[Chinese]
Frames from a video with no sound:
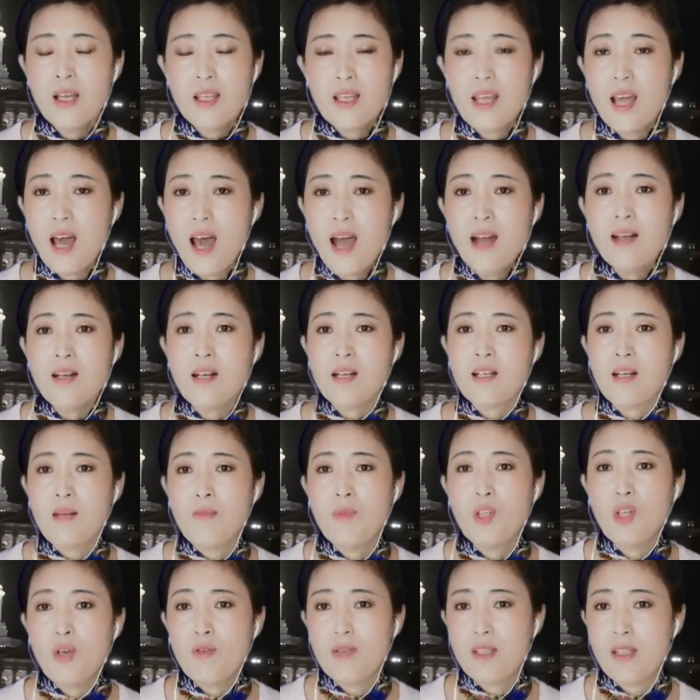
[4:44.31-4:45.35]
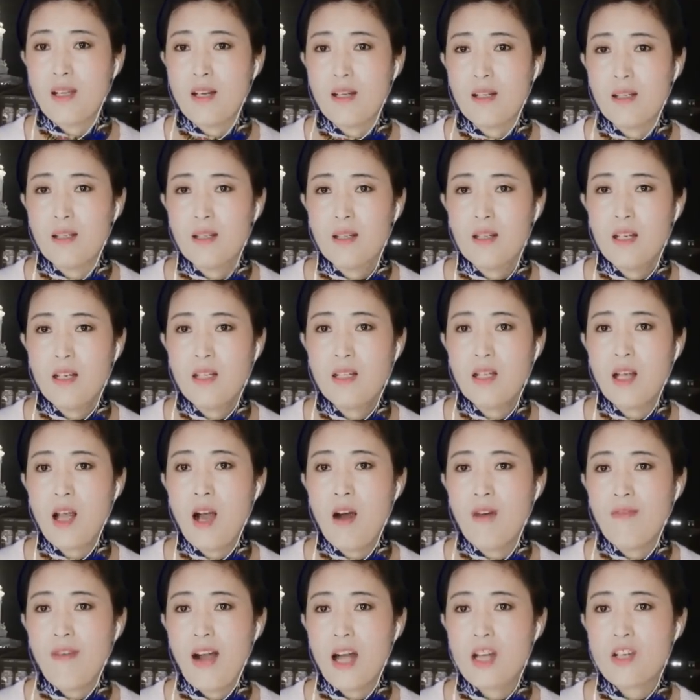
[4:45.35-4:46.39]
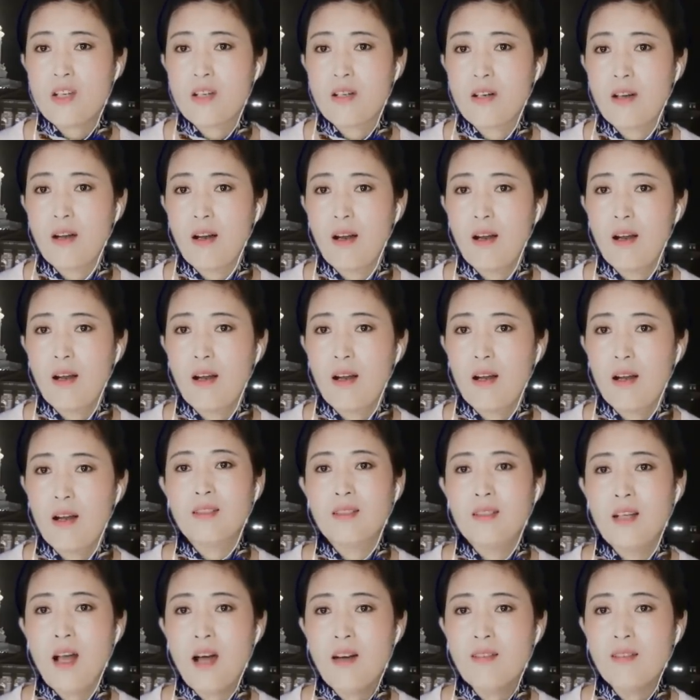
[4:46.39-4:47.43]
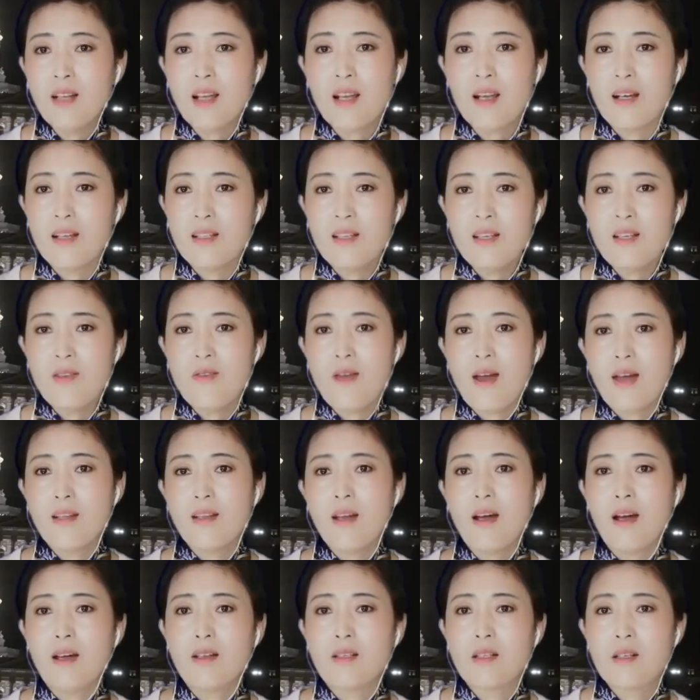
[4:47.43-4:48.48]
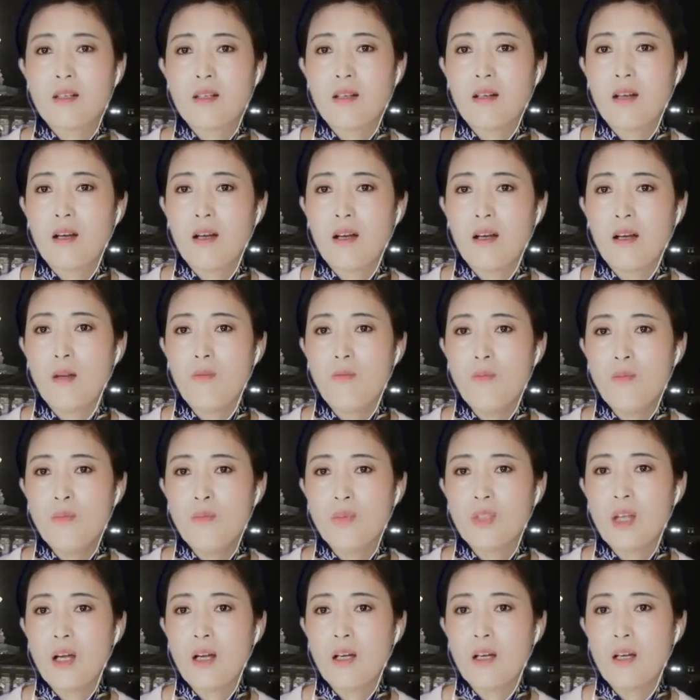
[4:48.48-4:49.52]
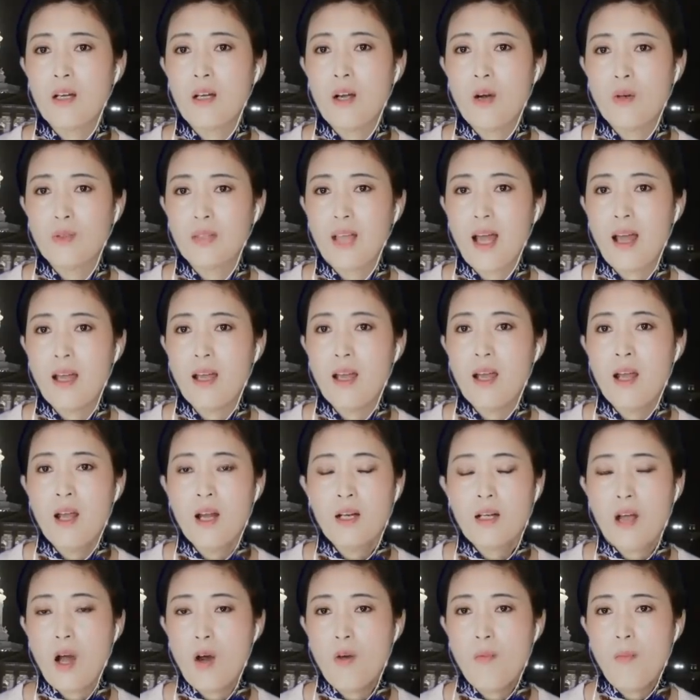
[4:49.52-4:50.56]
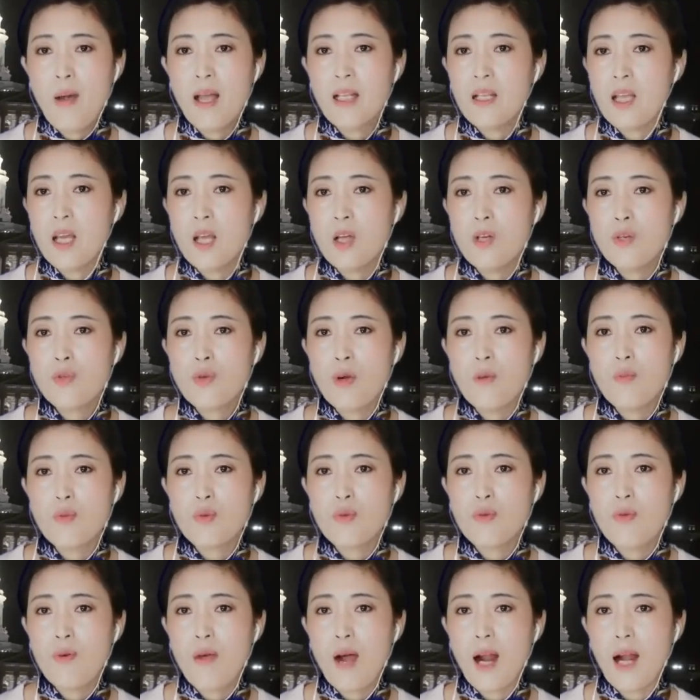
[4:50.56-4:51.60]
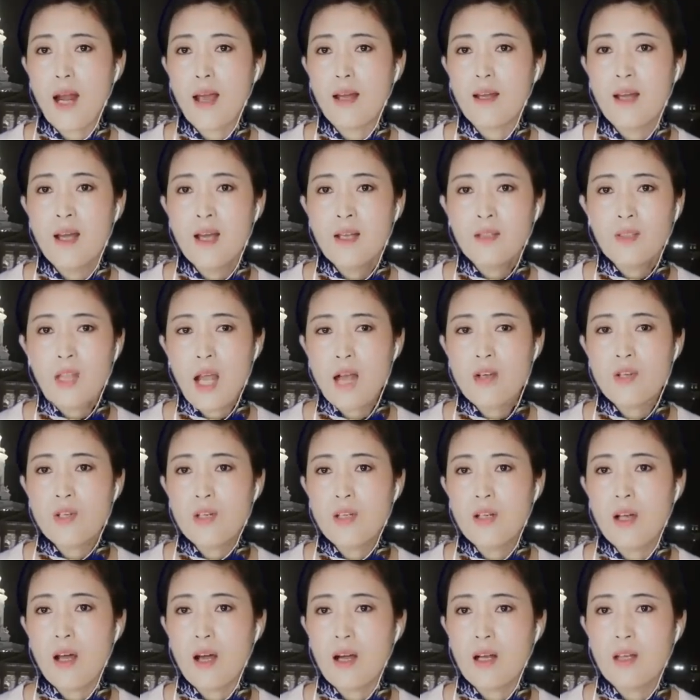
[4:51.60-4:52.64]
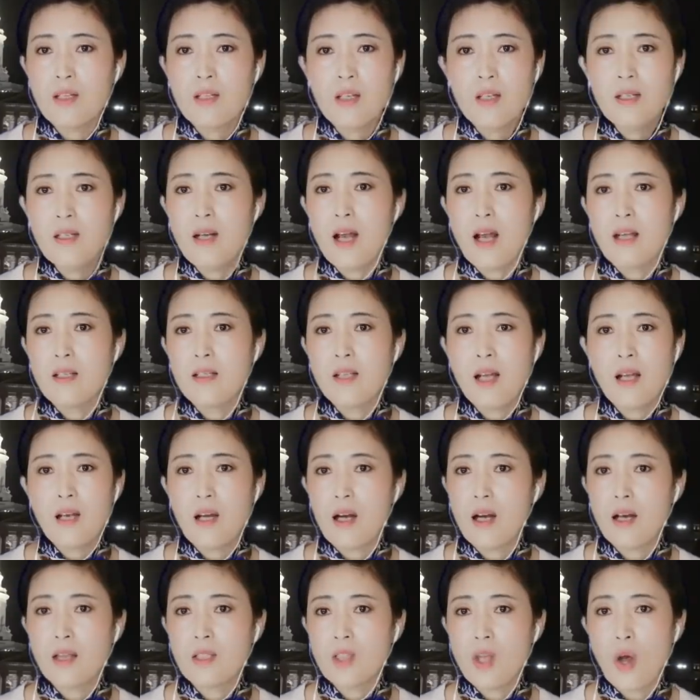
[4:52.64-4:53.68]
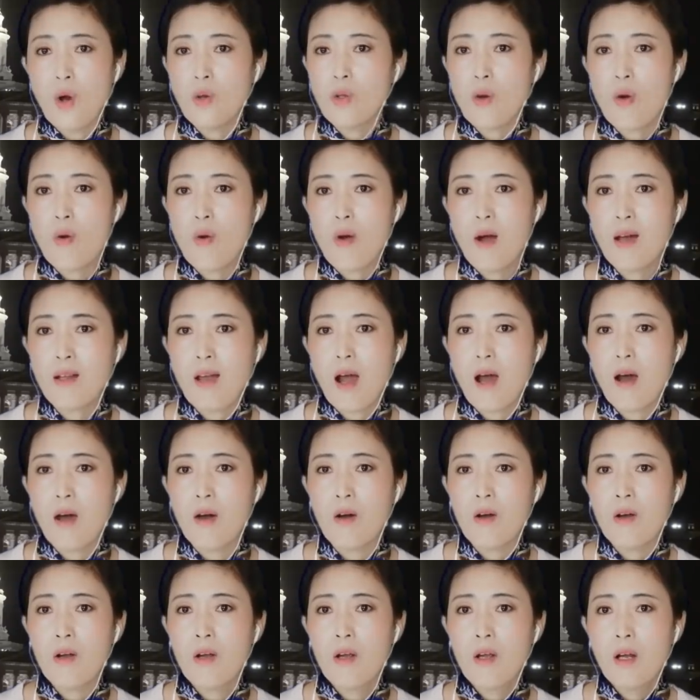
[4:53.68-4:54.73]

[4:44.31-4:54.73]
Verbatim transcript: 你按着什么都行，你只要发誓。”然后那个议员呢是目瞪口呆，然后半天说不出话来，但是呢仍然在那儿摇头晃脑，